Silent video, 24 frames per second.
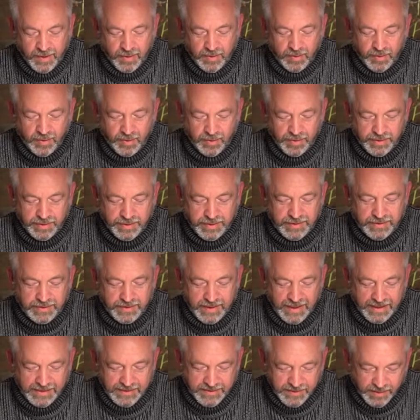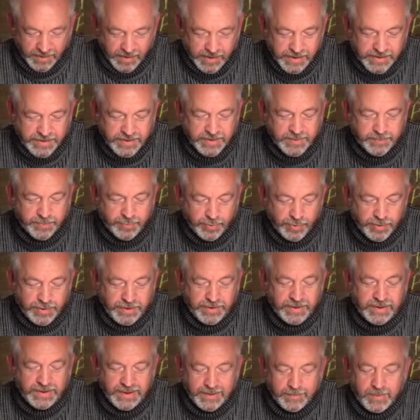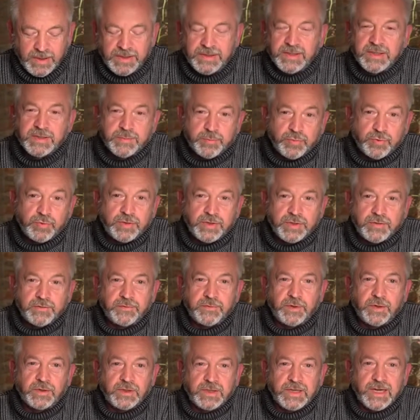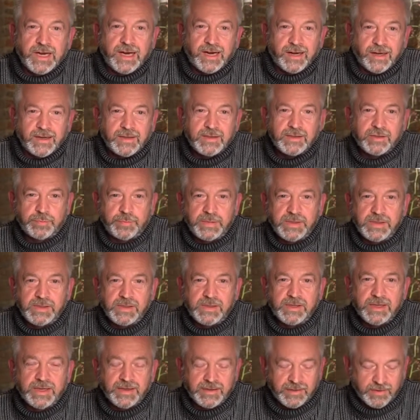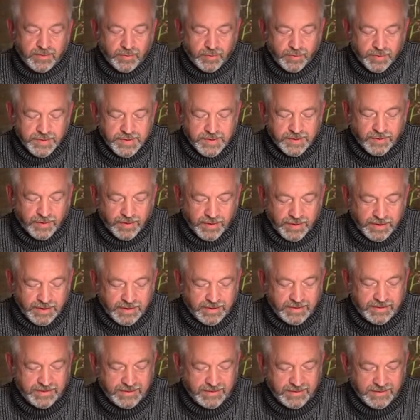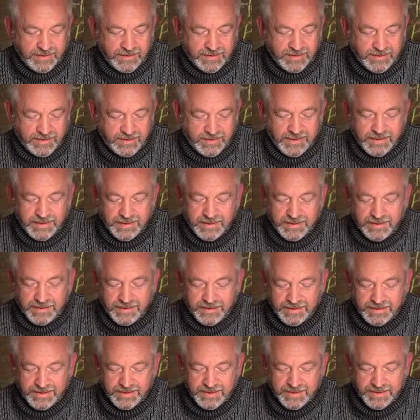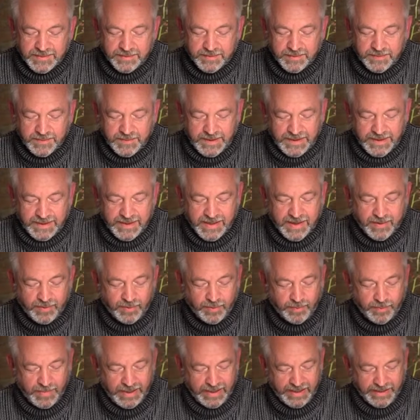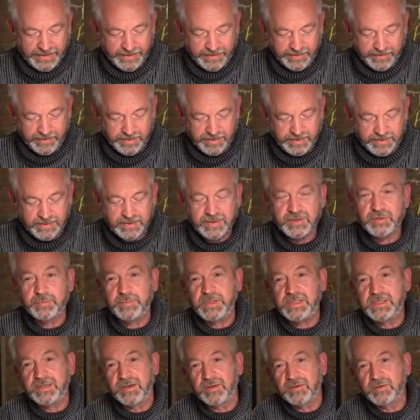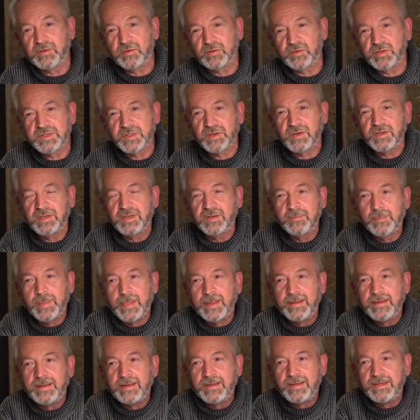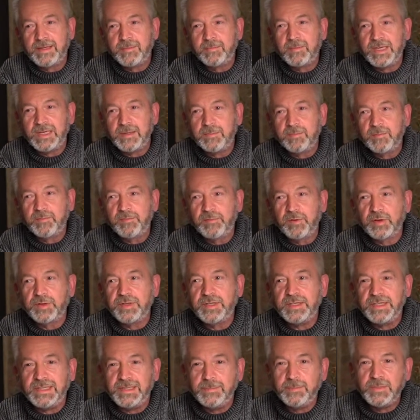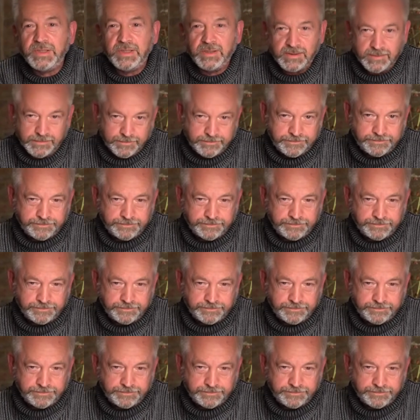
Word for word: Und ein solches Bütchen, nämlich das Bütchen von Karl, spielt eine große Rolle äh, in diesem Kinderroman. Und es spielt auch eine große Rolle im Leben von Emil.